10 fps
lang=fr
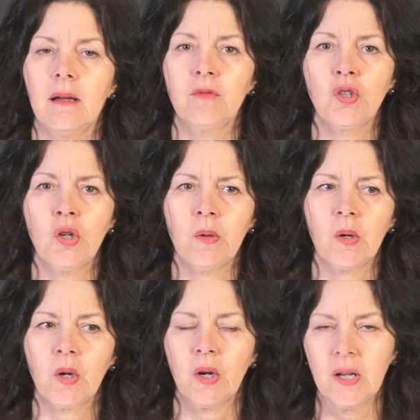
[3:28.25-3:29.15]
chou
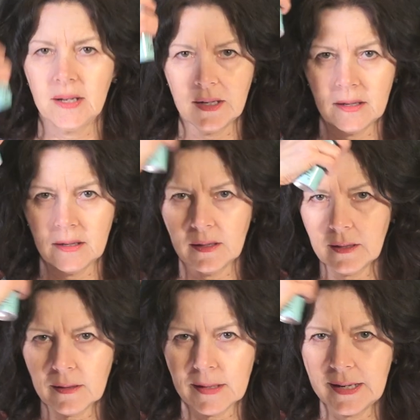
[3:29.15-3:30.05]

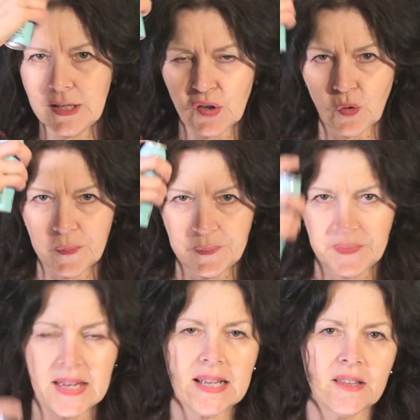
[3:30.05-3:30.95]
dans les cheveux.
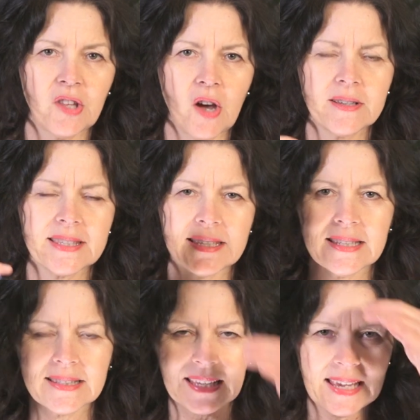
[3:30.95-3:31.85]
Donc,
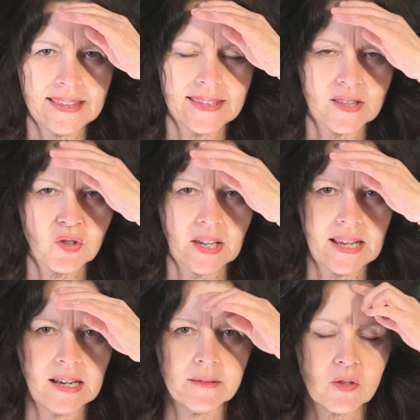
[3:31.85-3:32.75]
c'est très
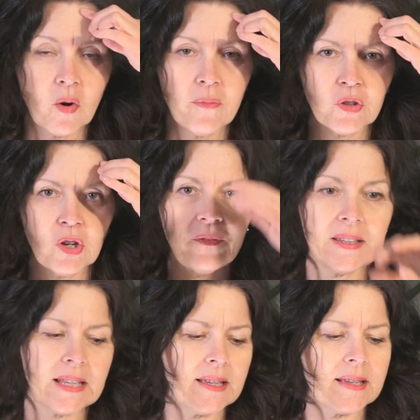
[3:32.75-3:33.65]
naturel, sauf que
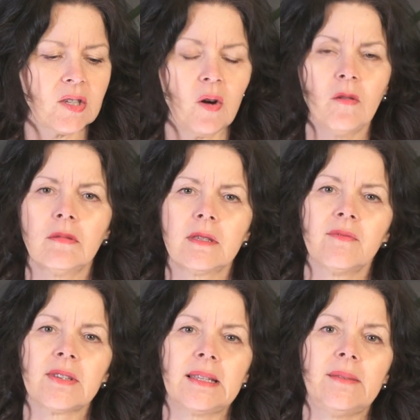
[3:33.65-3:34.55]
faites attention, si
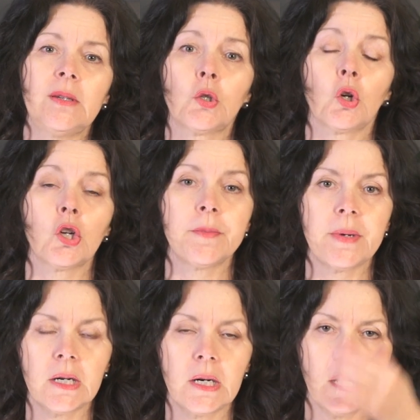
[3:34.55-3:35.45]
vous en avez sur le
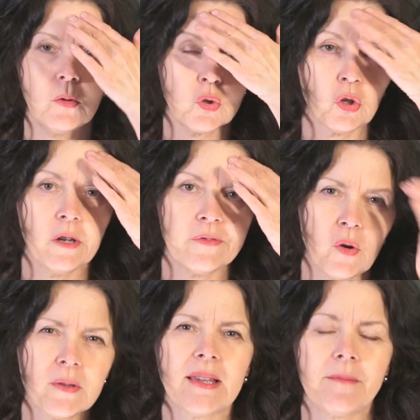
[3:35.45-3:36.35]
bras ou sur le
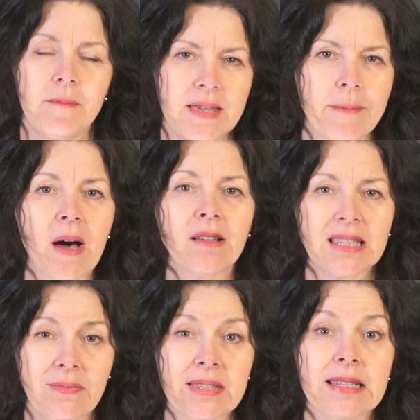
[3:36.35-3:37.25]
front, ça, part
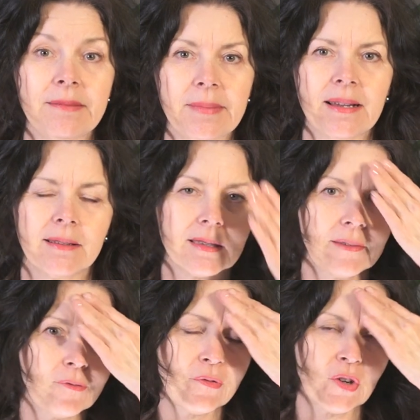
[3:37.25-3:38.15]
difficilement. Il
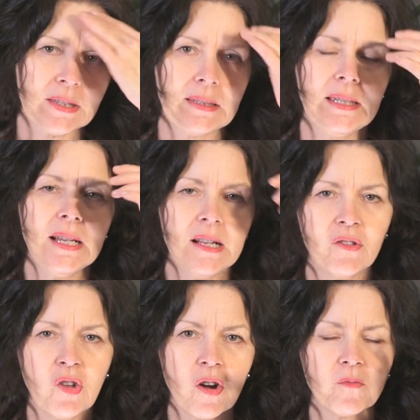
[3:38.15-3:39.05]
faut frotter.
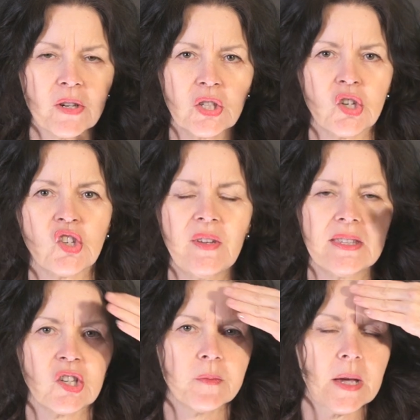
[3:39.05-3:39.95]
Donc, moi, ce que je fais,
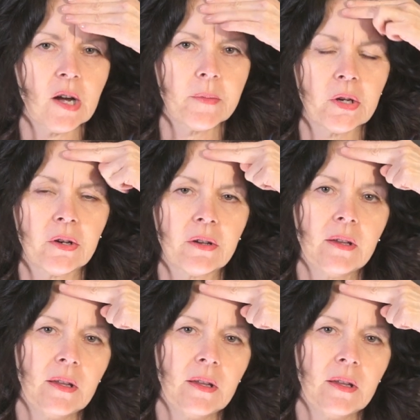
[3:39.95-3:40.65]
c'est que je mets comme un,